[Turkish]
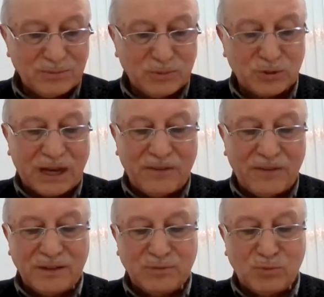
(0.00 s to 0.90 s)

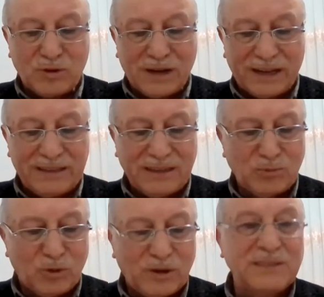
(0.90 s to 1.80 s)
Musavir, Mukaddir,
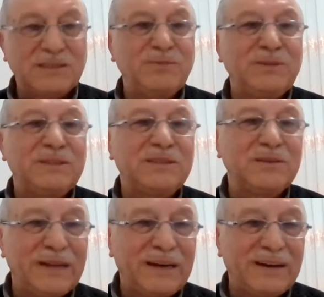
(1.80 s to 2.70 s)
Munazzım
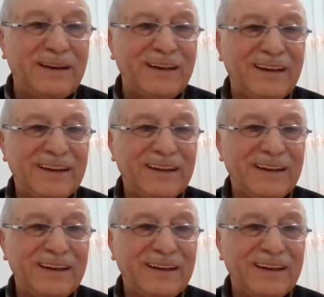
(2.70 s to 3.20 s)
isimlerini